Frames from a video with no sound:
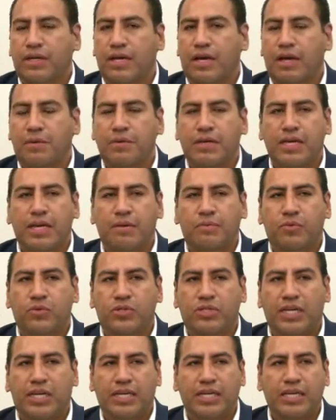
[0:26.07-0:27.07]
Había
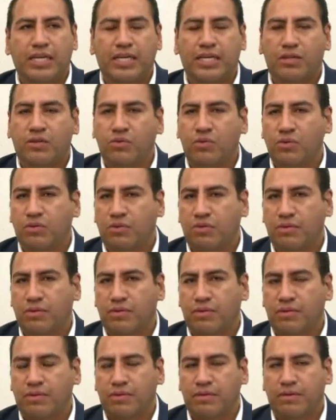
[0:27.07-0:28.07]
mucha inquietud
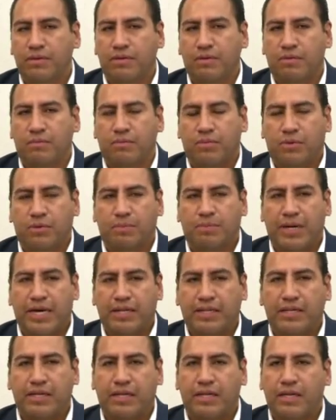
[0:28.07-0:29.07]
por
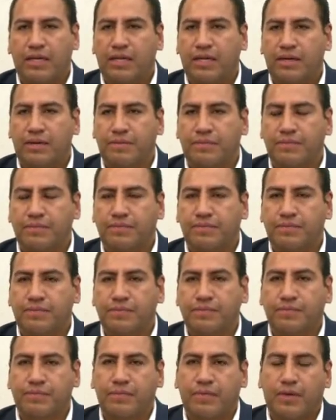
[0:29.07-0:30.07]
parte de
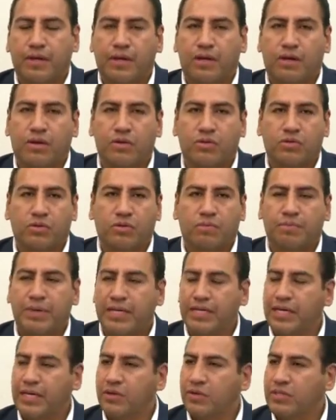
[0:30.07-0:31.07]
los
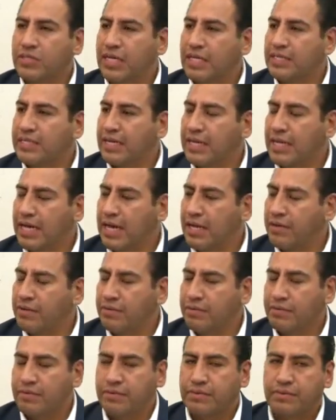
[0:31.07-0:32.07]
compañeros del Senado,